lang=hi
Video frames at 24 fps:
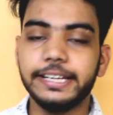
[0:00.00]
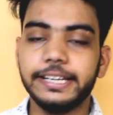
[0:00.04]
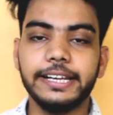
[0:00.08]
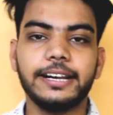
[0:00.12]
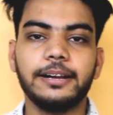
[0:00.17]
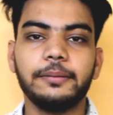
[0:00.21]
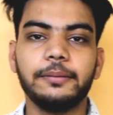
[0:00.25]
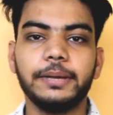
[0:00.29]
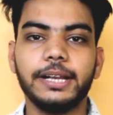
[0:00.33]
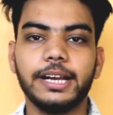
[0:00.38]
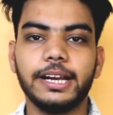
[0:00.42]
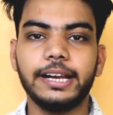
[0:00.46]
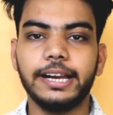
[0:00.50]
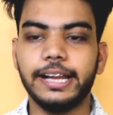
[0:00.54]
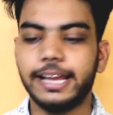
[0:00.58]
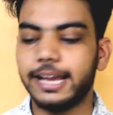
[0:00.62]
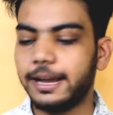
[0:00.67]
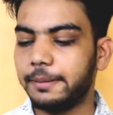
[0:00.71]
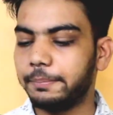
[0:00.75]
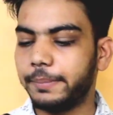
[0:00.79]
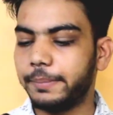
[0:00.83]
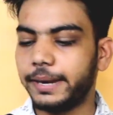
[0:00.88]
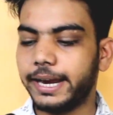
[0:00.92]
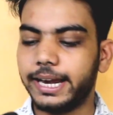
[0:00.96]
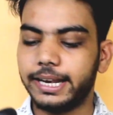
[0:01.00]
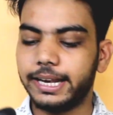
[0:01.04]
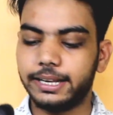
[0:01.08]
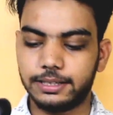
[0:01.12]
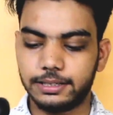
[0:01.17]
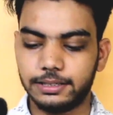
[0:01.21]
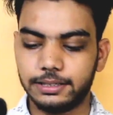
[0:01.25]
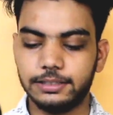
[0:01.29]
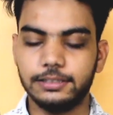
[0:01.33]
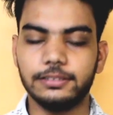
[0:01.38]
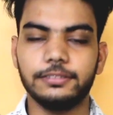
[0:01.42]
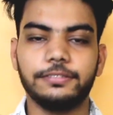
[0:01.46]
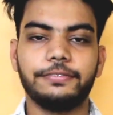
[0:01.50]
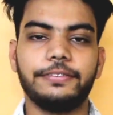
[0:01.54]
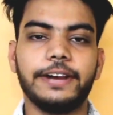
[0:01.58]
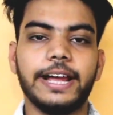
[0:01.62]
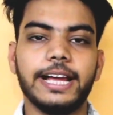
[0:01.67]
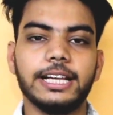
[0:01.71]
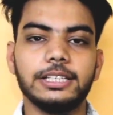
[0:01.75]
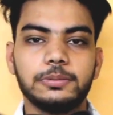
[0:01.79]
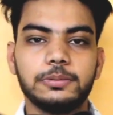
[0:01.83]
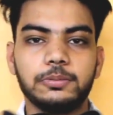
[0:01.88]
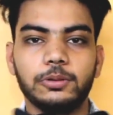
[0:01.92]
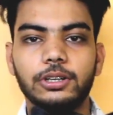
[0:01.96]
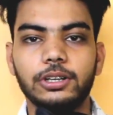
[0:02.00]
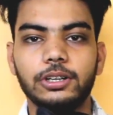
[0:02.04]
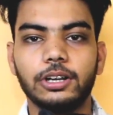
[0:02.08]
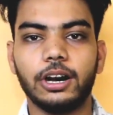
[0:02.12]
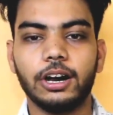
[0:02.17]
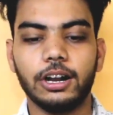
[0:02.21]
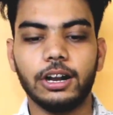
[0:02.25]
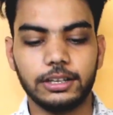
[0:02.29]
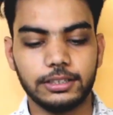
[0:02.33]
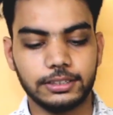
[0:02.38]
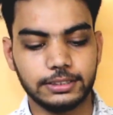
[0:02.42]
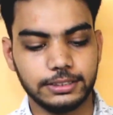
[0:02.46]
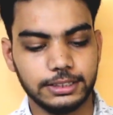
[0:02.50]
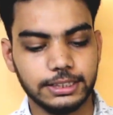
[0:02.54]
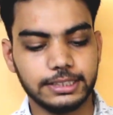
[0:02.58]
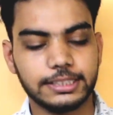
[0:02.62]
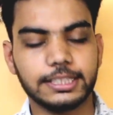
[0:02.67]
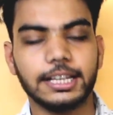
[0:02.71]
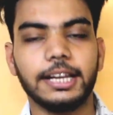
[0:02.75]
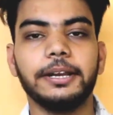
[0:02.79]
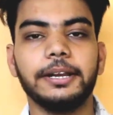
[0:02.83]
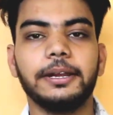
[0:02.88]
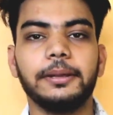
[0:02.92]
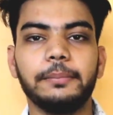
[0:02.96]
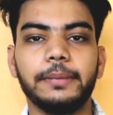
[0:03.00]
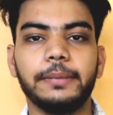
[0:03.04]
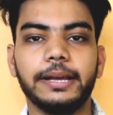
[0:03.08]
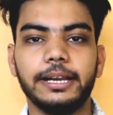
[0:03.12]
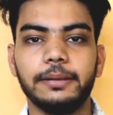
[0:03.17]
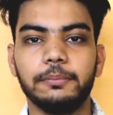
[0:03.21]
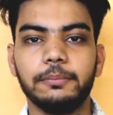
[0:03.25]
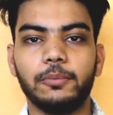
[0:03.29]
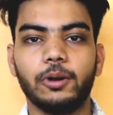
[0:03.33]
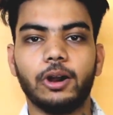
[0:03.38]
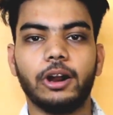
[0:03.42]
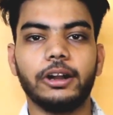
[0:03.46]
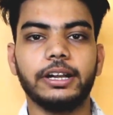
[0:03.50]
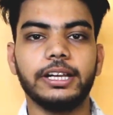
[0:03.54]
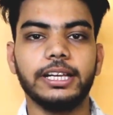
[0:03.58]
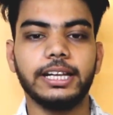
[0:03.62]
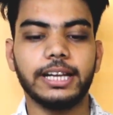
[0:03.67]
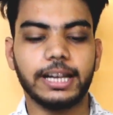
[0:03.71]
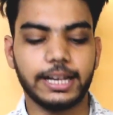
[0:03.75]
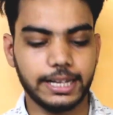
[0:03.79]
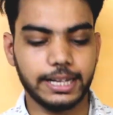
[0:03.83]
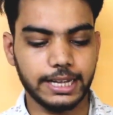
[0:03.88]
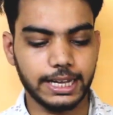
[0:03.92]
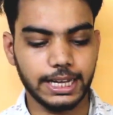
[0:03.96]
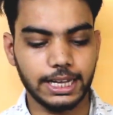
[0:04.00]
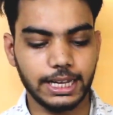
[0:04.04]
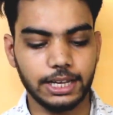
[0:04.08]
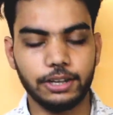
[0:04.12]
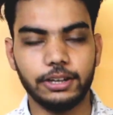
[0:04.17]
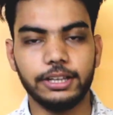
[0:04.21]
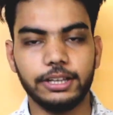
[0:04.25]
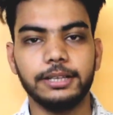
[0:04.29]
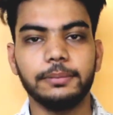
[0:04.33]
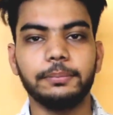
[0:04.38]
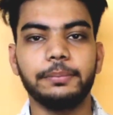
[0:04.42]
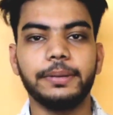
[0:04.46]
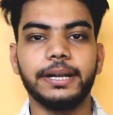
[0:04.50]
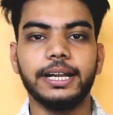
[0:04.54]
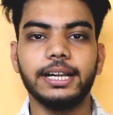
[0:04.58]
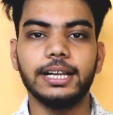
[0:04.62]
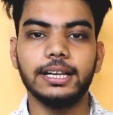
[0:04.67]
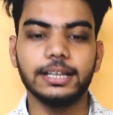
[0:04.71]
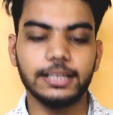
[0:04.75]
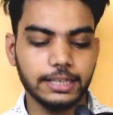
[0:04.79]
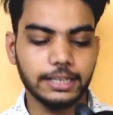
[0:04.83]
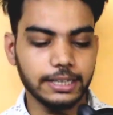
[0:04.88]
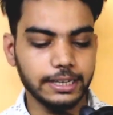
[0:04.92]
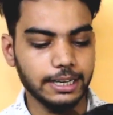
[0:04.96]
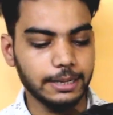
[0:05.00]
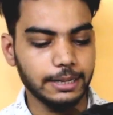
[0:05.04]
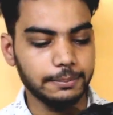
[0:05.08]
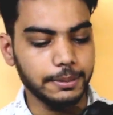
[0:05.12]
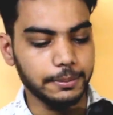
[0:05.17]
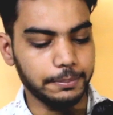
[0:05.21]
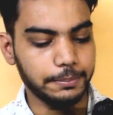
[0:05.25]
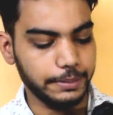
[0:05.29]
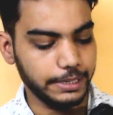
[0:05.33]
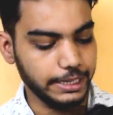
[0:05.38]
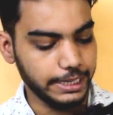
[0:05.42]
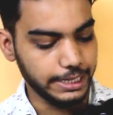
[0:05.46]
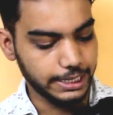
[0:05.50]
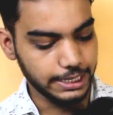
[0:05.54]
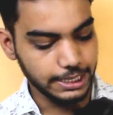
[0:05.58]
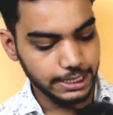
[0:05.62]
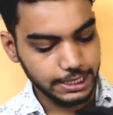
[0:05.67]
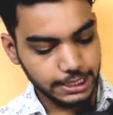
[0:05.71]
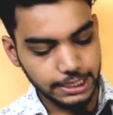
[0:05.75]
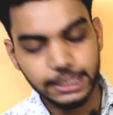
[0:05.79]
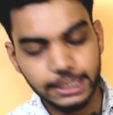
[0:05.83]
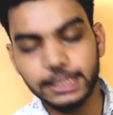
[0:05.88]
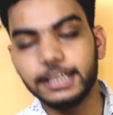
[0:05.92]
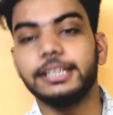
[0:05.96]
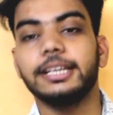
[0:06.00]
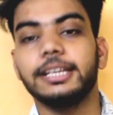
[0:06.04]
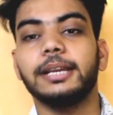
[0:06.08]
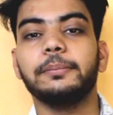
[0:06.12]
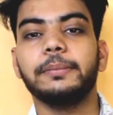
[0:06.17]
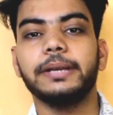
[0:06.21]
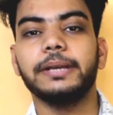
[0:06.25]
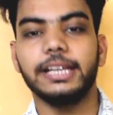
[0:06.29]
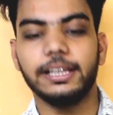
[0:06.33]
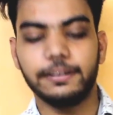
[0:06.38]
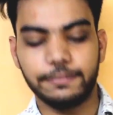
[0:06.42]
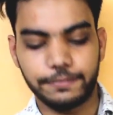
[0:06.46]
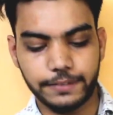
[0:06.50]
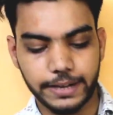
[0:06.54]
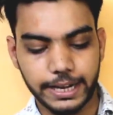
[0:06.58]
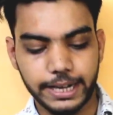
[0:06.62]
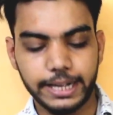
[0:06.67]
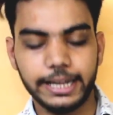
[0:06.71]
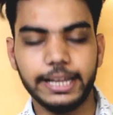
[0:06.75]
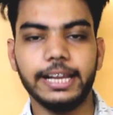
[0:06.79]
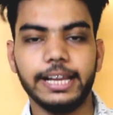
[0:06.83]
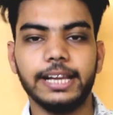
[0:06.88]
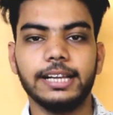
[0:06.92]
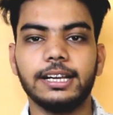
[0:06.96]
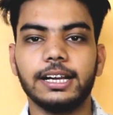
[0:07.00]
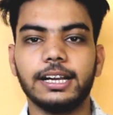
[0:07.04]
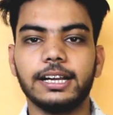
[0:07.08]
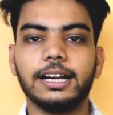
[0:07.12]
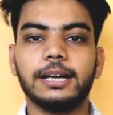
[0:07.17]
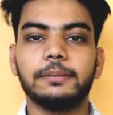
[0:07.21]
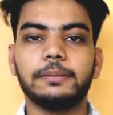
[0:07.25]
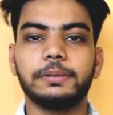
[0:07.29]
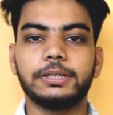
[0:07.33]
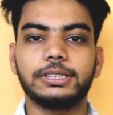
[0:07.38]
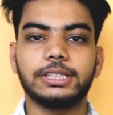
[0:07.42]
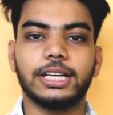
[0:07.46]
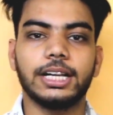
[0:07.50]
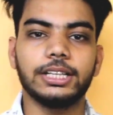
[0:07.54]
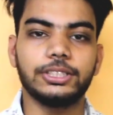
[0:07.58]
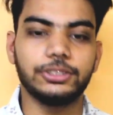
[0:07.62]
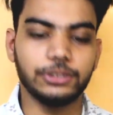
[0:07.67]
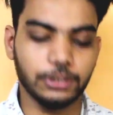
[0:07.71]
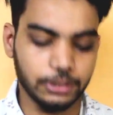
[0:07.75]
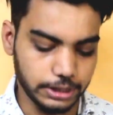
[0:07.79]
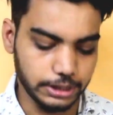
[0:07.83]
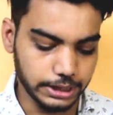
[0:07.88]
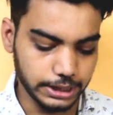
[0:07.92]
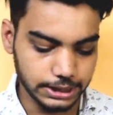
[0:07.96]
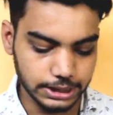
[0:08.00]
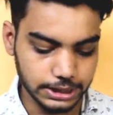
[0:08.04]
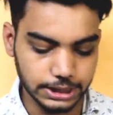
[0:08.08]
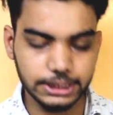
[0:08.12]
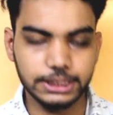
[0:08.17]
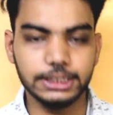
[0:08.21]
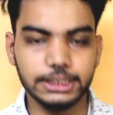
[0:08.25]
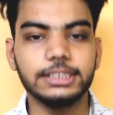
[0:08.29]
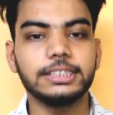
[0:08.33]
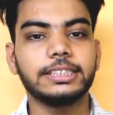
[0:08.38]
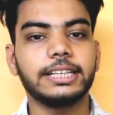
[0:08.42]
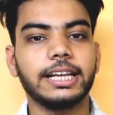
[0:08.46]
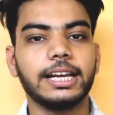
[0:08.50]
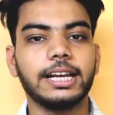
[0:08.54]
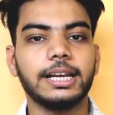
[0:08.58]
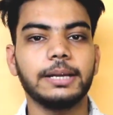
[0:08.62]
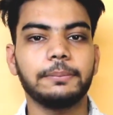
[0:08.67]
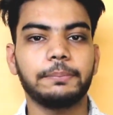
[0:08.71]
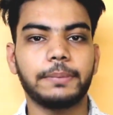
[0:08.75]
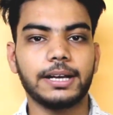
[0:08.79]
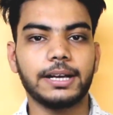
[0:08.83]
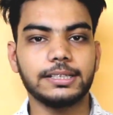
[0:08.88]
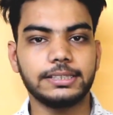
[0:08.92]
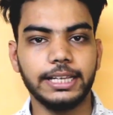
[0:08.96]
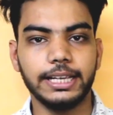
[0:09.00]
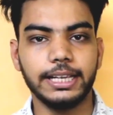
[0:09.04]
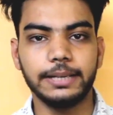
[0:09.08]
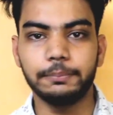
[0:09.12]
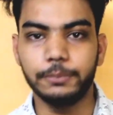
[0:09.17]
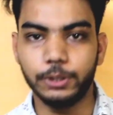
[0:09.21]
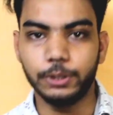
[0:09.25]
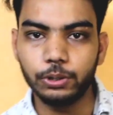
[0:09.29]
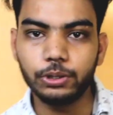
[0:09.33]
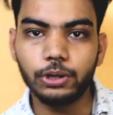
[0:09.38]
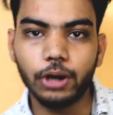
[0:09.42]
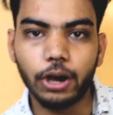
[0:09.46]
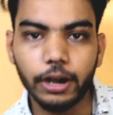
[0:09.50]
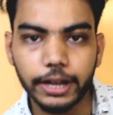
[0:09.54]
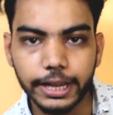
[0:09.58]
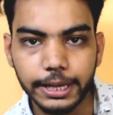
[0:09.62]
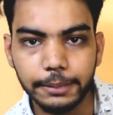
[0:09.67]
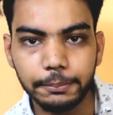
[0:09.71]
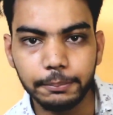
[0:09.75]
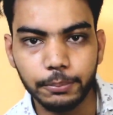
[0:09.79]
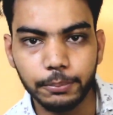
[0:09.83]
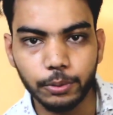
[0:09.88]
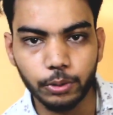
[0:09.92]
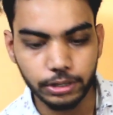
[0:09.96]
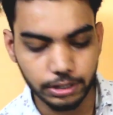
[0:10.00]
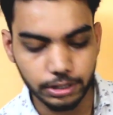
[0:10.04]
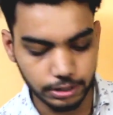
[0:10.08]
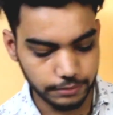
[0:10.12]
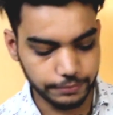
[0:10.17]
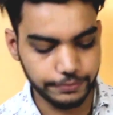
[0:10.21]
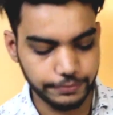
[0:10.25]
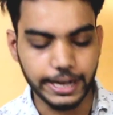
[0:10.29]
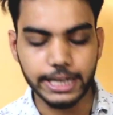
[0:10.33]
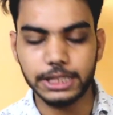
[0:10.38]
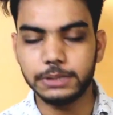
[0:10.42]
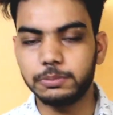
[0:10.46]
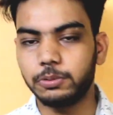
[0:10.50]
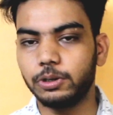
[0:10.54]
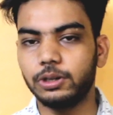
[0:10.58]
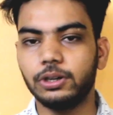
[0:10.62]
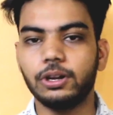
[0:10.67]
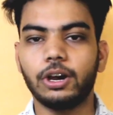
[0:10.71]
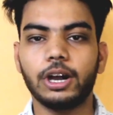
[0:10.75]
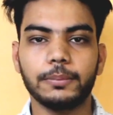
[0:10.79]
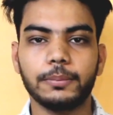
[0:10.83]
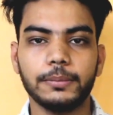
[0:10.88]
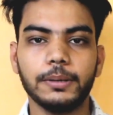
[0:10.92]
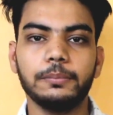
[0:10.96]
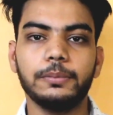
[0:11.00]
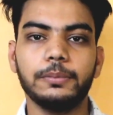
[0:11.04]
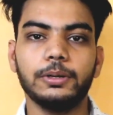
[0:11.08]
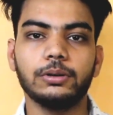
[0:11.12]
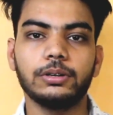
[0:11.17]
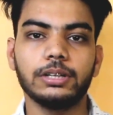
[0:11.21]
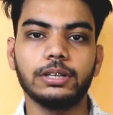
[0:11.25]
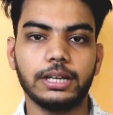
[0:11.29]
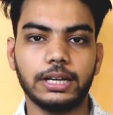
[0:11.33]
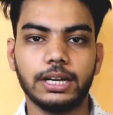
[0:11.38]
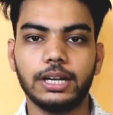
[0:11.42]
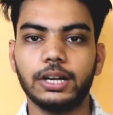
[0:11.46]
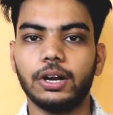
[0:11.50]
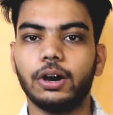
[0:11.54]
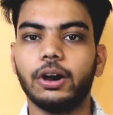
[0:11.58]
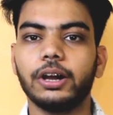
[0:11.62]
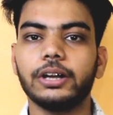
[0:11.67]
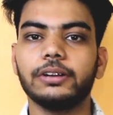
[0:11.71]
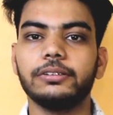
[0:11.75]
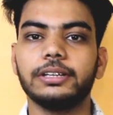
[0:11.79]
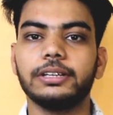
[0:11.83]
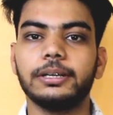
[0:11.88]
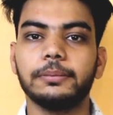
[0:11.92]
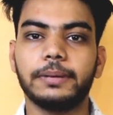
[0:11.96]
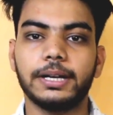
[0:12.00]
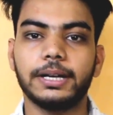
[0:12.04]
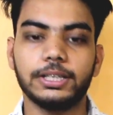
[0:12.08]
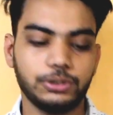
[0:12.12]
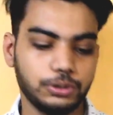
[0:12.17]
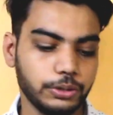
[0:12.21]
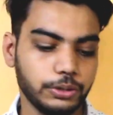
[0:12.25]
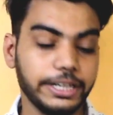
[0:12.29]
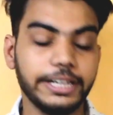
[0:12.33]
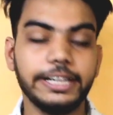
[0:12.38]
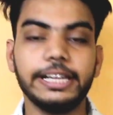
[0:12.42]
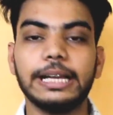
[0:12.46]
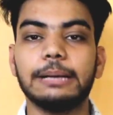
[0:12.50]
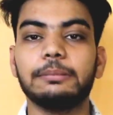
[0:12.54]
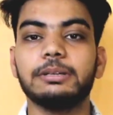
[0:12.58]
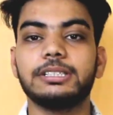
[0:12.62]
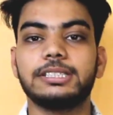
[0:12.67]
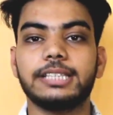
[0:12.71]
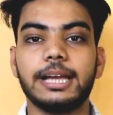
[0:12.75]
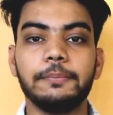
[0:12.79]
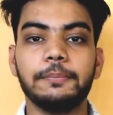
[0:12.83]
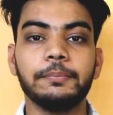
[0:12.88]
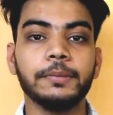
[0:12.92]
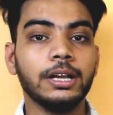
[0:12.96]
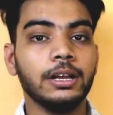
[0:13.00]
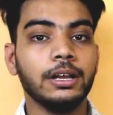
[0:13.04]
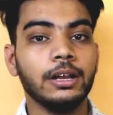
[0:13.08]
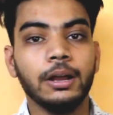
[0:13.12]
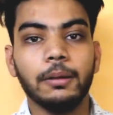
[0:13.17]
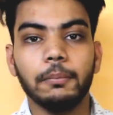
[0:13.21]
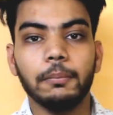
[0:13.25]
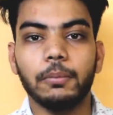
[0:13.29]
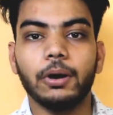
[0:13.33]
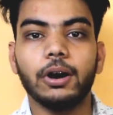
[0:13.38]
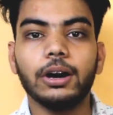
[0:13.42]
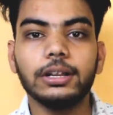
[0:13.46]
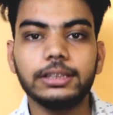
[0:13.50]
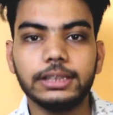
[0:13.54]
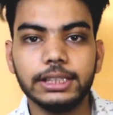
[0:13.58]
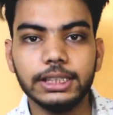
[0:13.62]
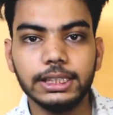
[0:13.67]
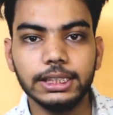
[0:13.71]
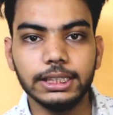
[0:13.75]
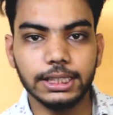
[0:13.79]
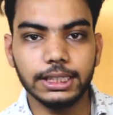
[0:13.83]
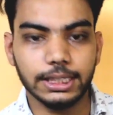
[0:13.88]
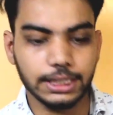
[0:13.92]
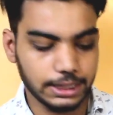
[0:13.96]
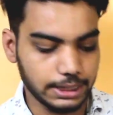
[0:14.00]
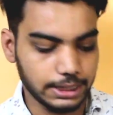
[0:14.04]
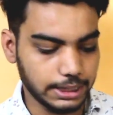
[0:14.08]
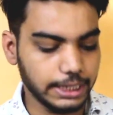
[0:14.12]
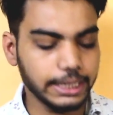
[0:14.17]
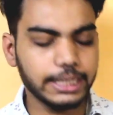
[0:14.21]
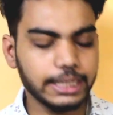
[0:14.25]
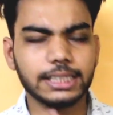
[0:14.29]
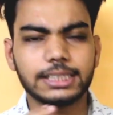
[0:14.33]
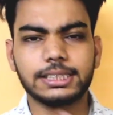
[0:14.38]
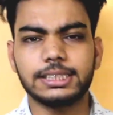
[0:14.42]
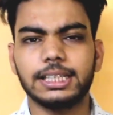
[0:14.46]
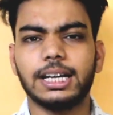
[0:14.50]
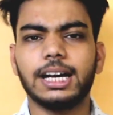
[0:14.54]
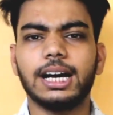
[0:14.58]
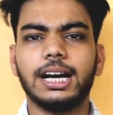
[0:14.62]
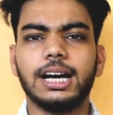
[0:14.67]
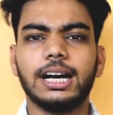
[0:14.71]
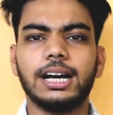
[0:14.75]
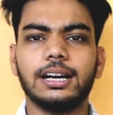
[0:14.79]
ये रहा मेरा नया पैट फ्रेंच बुलडॉग जिसका नेम मैंने ब्रॉडी रखा है और ये ब्रिंडल कलर का पपी है ये मेरे एक फ्रेंड है गंगा प्रसाद चौधरी जी जिनके पास एक ब्लू डॉग है इम्पोर्ट फ्रेंच बुलडॉग में ब्लू कलर का डॉग है उनके पास जो इंडिया में इस टाइम बहुत ही एक अच्छा